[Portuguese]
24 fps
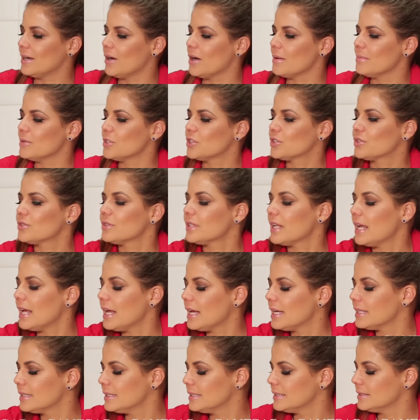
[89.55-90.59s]
dá uma
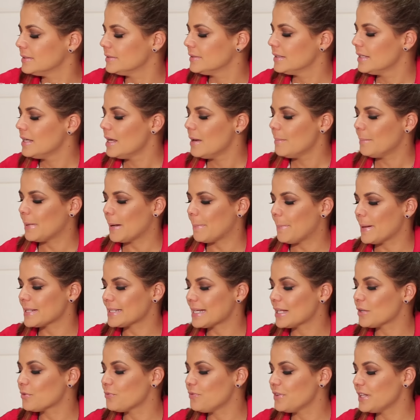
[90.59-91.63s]
misturada. Pra
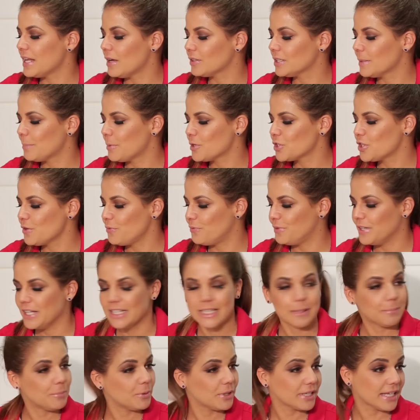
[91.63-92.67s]
passar no final depois de
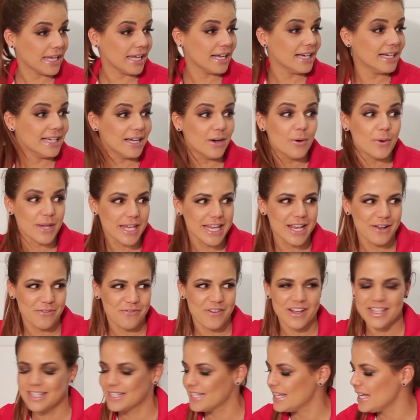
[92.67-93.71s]
frita. Porque eu ia
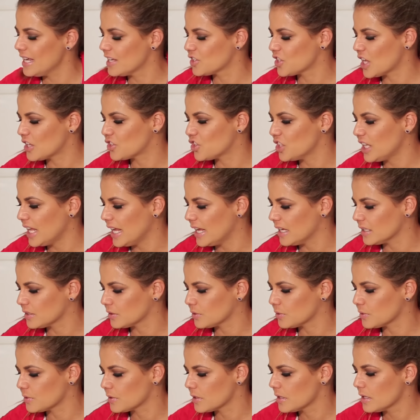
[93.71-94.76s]
fazer já
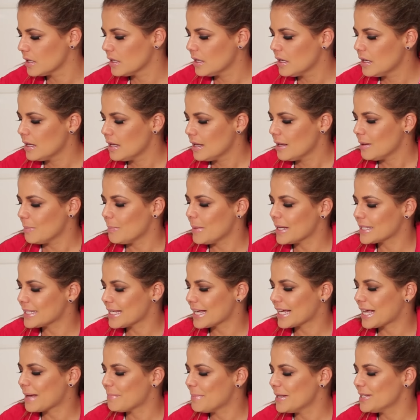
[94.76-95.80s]
direto. Mas
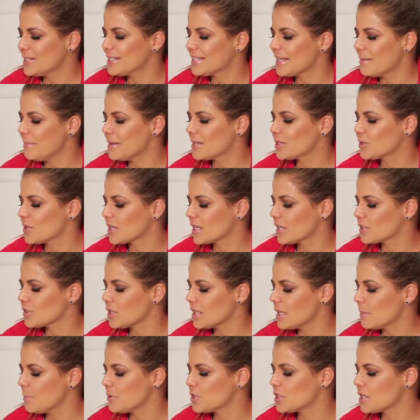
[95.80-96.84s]
acabei de saber que isso aqui é
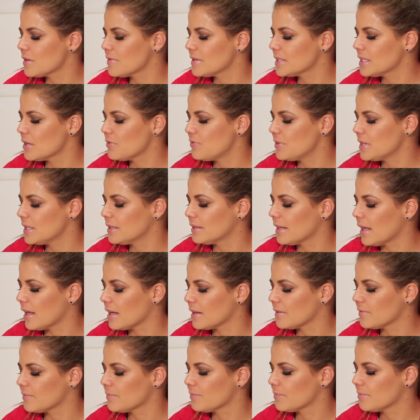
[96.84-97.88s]
só depois que você fritar.
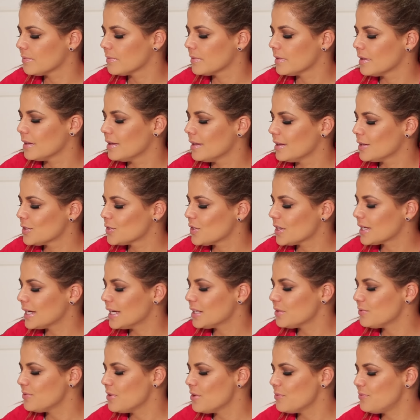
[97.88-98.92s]
Só
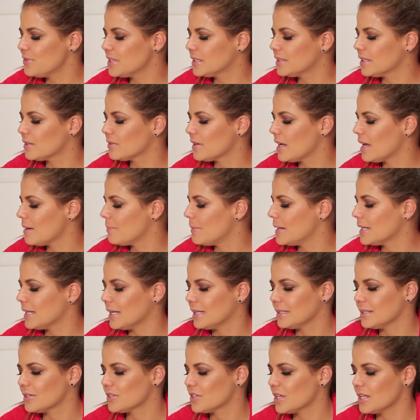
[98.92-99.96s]
quero ver eu fritando
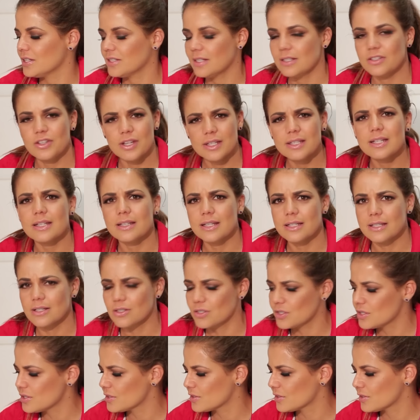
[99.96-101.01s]
rabanada, gente. Vocês têm
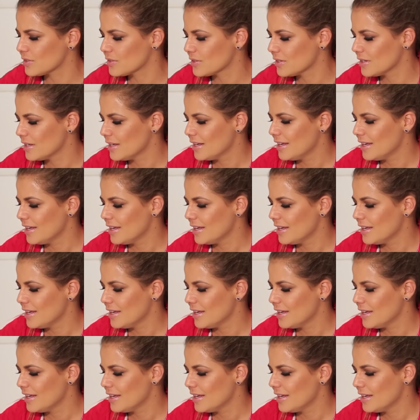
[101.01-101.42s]
certeza disso?